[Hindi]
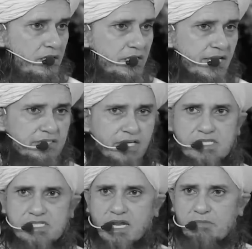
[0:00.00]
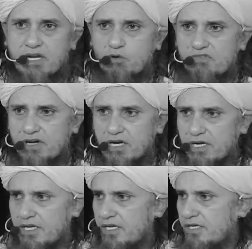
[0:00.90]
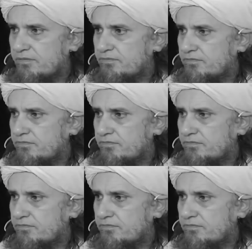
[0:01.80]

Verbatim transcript: ये कह देना आसान है मेरा कोई फ़िरका नहीं है